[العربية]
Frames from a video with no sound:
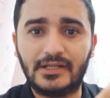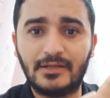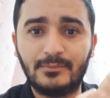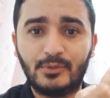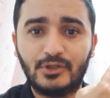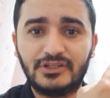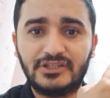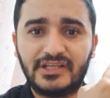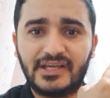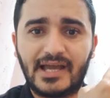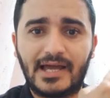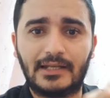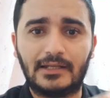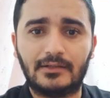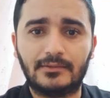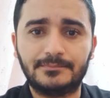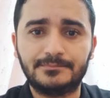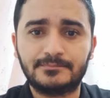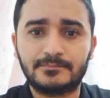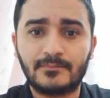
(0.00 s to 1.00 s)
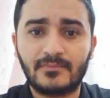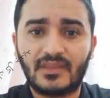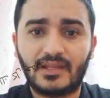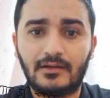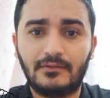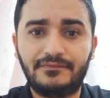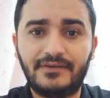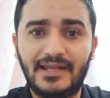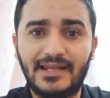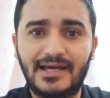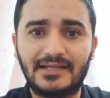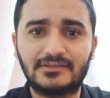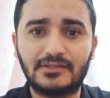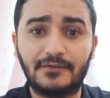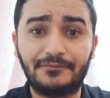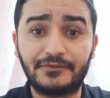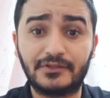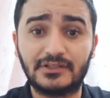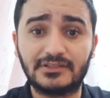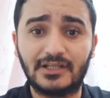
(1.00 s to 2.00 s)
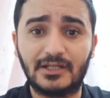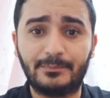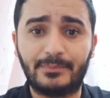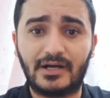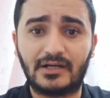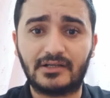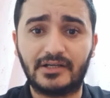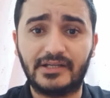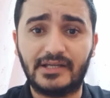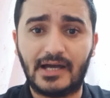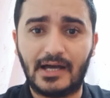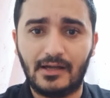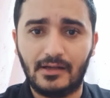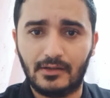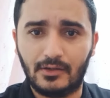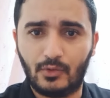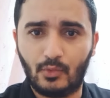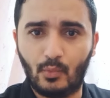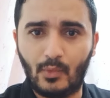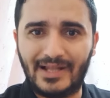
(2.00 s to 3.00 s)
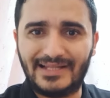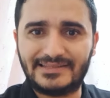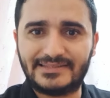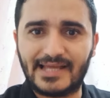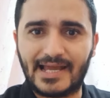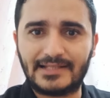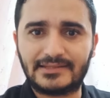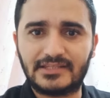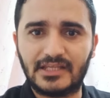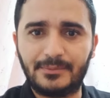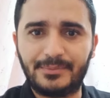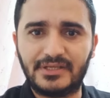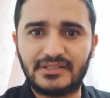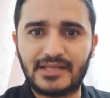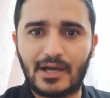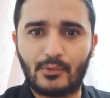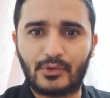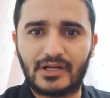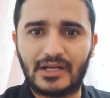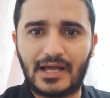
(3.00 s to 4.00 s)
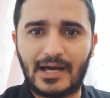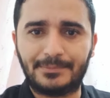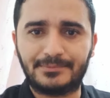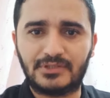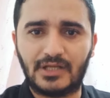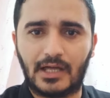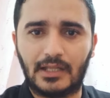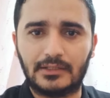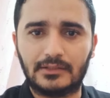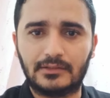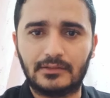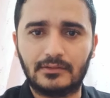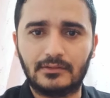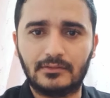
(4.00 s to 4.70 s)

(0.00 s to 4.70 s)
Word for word: للمونديال فلا تفقد البقية ولتأتي بدور الأبطال